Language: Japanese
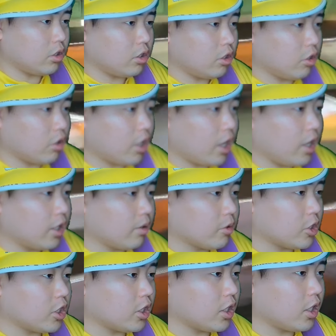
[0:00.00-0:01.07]
いよアイテム
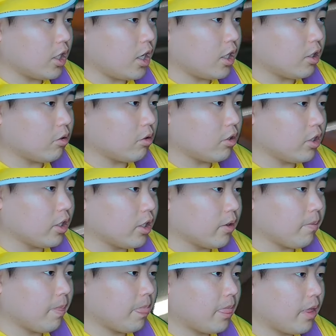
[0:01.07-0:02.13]
しっかり取る
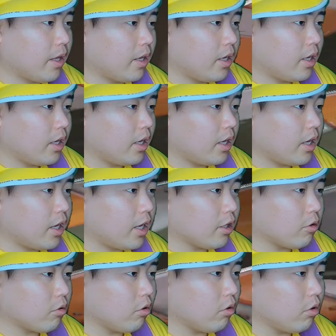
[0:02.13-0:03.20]
えー、っ
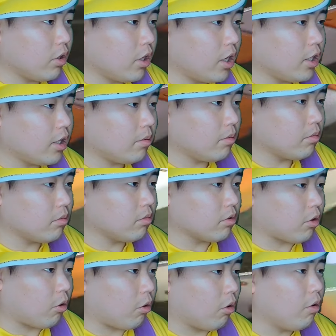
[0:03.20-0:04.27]
とここのアイテム
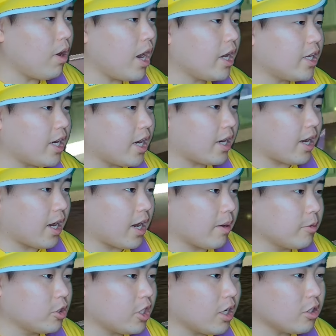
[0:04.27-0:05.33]
怖いがな
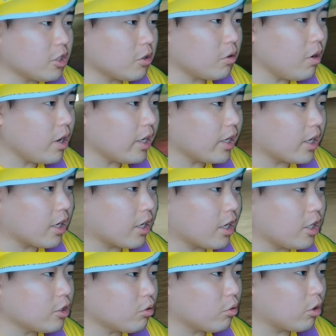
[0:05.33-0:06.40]
むちゃくちゃ怖いがな
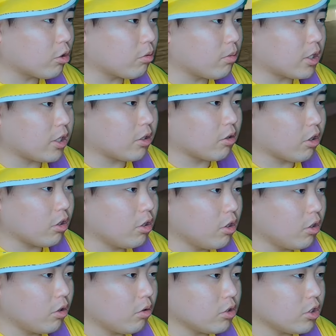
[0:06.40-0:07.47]
なんでそこで止まってんの
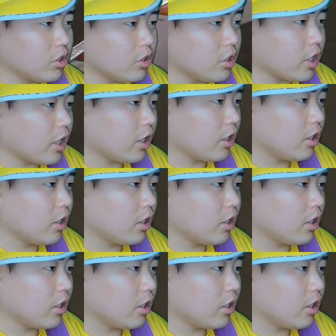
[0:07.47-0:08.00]
落ち着いて